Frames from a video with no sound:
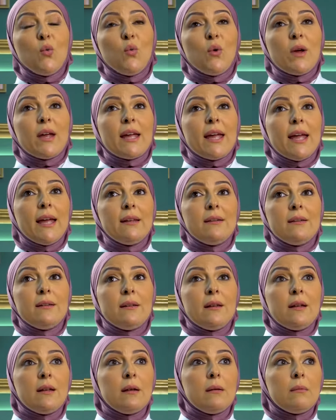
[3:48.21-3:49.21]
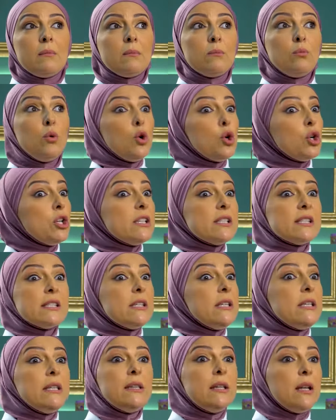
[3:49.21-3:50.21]
وكان آه،
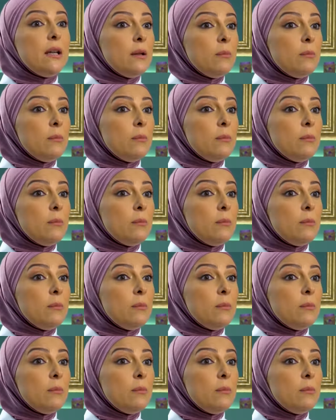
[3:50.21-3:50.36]
مخلص جدا